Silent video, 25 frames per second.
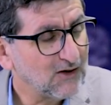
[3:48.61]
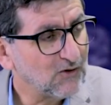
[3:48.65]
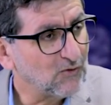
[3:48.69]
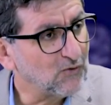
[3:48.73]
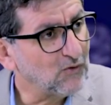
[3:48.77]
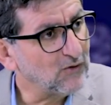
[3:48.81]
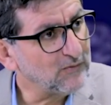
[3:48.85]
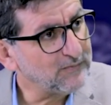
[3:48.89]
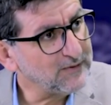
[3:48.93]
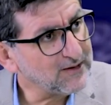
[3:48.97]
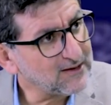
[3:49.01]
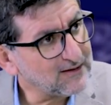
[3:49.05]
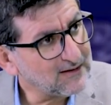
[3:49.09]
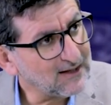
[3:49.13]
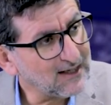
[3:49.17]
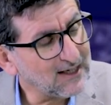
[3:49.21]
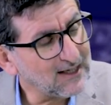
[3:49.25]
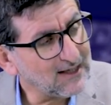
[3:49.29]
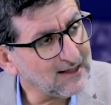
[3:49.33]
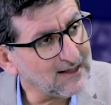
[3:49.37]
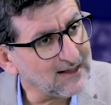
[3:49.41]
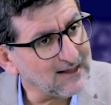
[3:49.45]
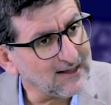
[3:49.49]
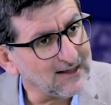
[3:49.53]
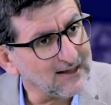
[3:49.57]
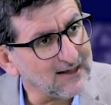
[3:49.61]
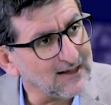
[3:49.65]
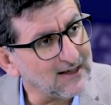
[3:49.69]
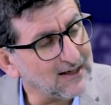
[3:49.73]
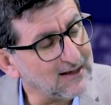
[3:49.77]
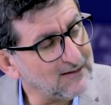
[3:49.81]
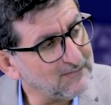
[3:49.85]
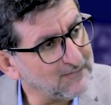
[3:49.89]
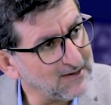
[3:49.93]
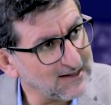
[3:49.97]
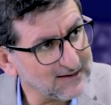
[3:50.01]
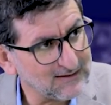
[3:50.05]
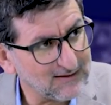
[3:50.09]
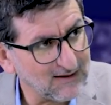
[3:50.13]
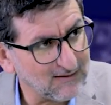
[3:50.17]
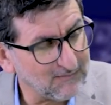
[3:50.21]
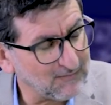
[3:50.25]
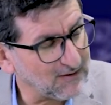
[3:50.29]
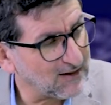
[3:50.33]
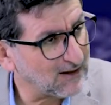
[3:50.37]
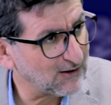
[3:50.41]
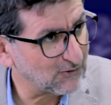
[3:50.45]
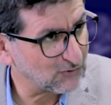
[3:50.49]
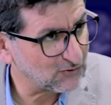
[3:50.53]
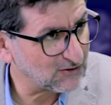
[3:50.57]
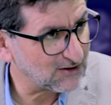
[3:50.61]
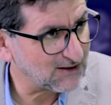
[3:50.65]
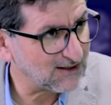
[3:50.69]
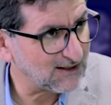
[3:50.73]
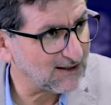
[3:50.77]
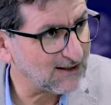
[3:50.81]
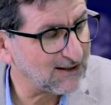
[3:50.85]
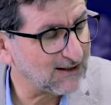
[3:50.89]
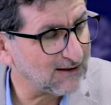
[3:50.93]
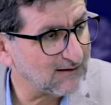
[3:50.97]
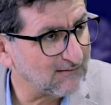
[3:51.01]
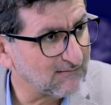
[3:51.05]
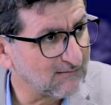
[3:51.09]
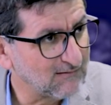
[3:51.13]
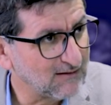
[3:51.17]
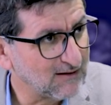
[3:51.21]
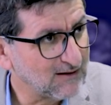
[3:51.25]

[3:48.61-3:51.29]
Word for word: وبالتالي المادة 102